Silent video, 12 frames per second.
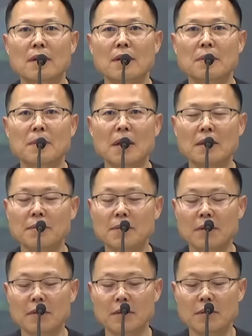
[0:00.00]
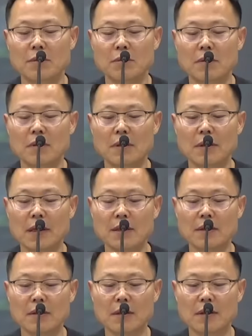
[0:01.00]
이마음을 어떤 조건과
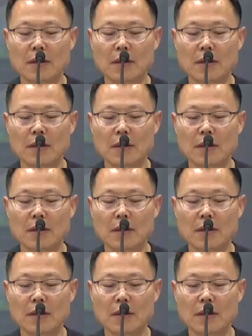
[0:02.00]
환경에